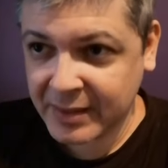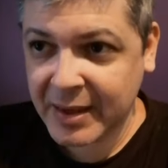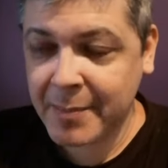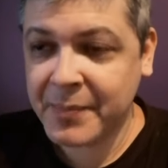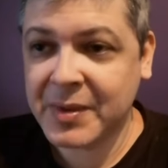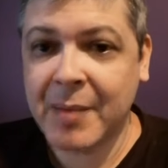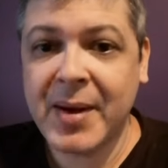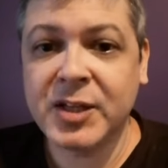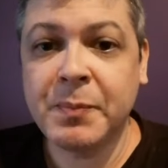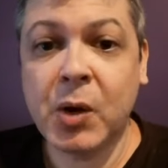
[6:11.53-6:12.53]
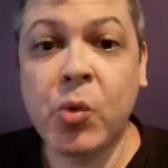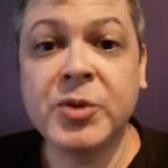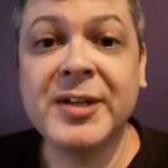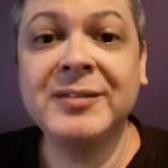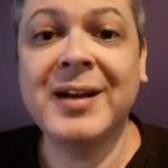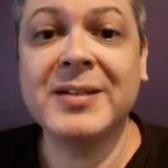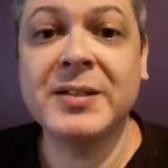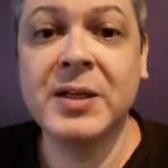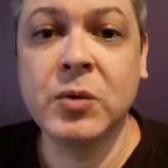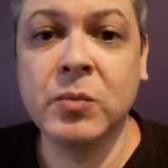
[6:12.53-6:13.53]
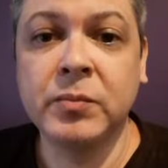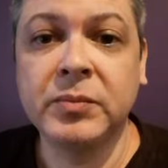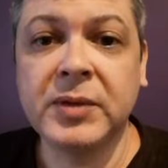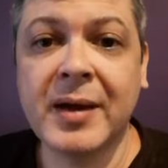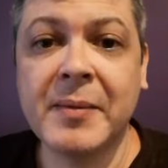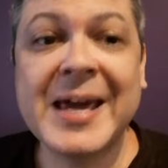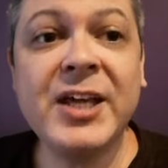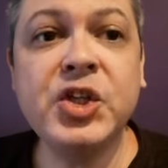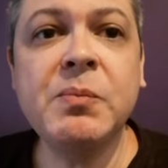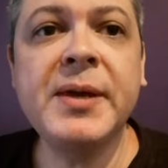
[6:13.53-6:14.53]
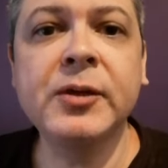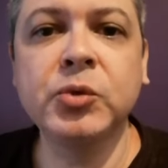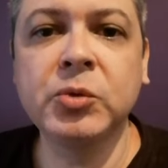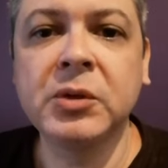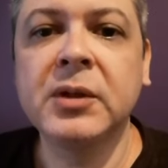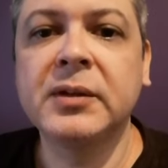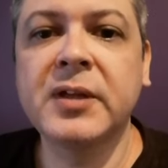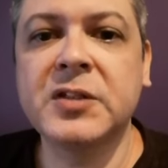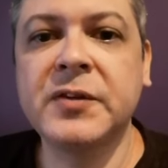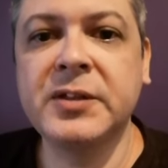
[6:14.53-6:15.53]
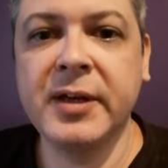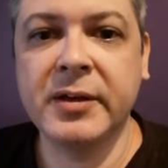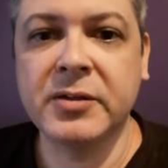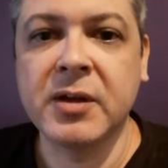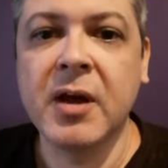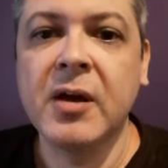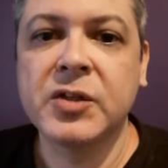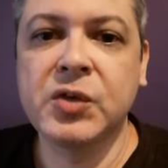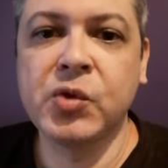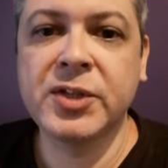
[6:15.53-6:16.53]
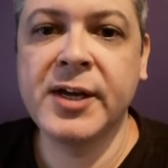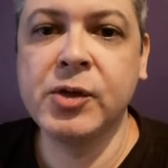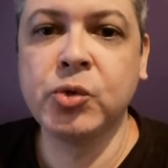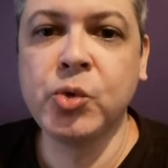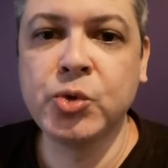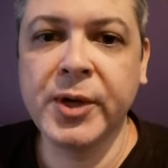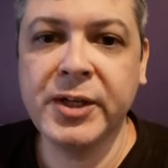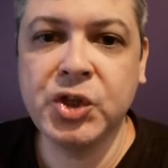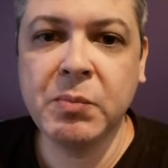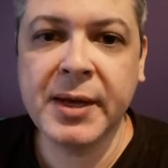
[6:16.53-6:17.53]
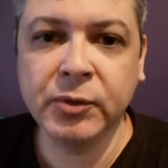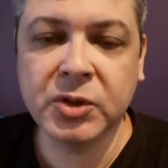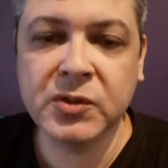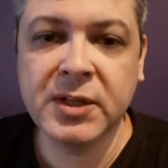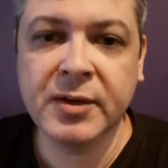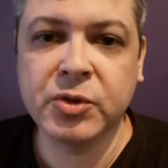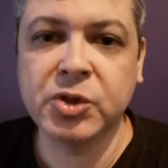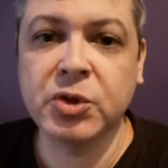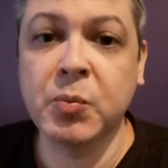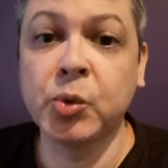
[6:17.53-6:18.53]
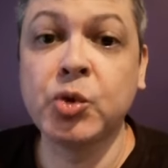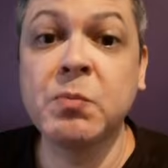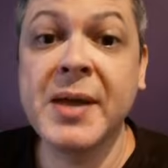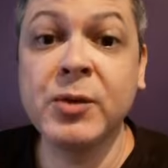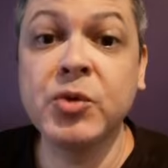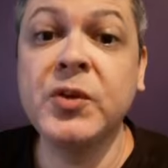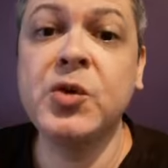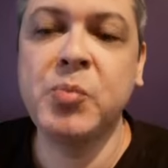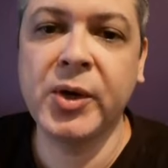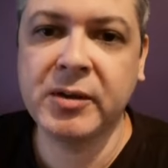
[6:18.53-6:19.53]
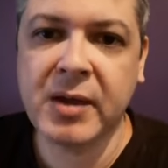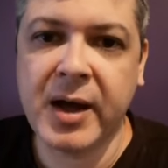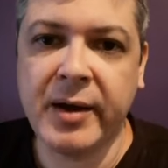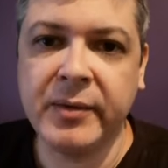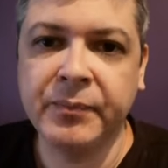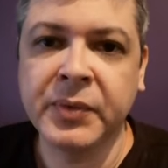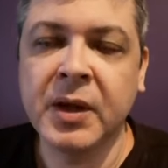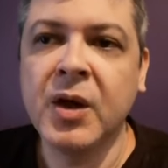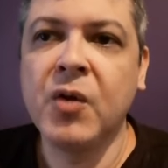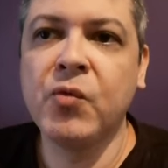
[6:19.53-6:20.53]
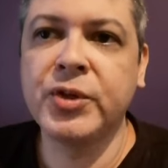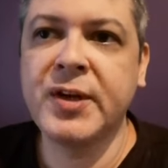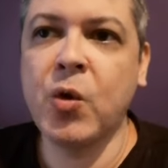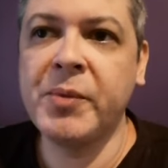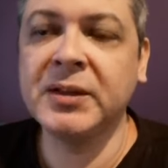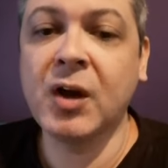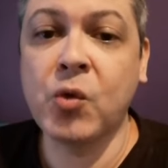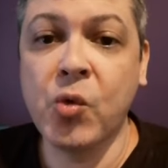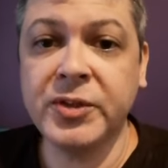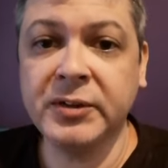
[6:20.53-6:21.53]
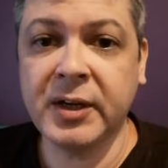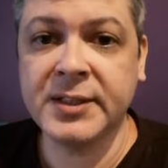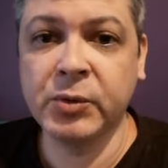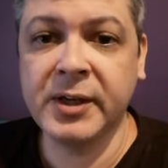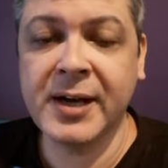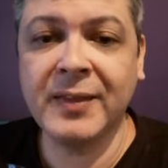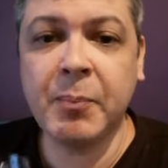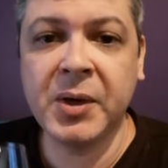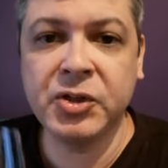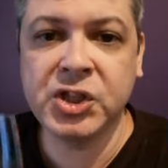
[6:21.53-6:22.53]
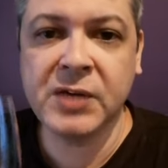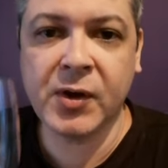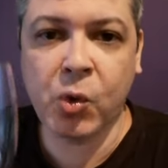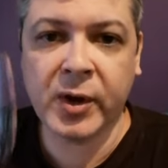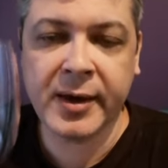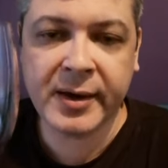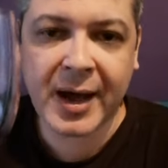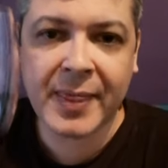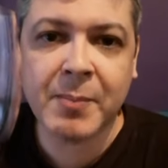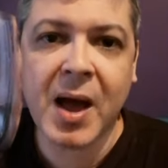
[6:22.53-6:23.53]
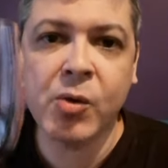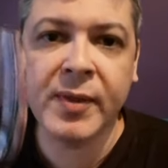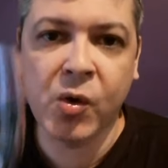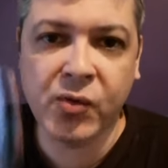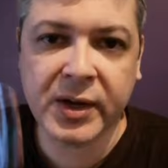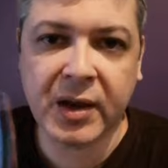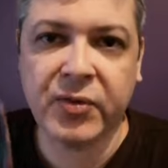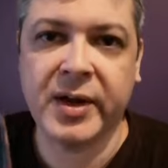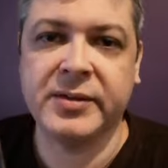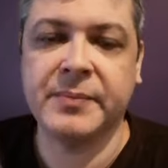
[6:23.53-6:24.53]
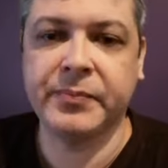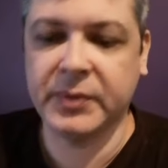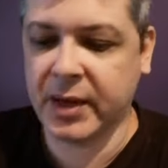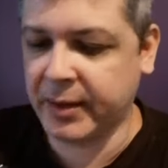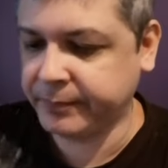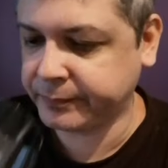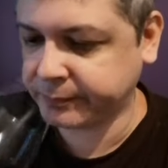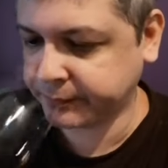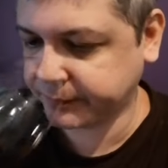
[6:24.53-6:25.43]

que é, tá mais para concentração, tá? Rendimento das videiras. Se você reduz o rendimento das videiras, ou seja, se produz menos vinho por hectare, você aumenta a concentração que cada plantinha vai colocar em cada bago da uva que ela faz, tá?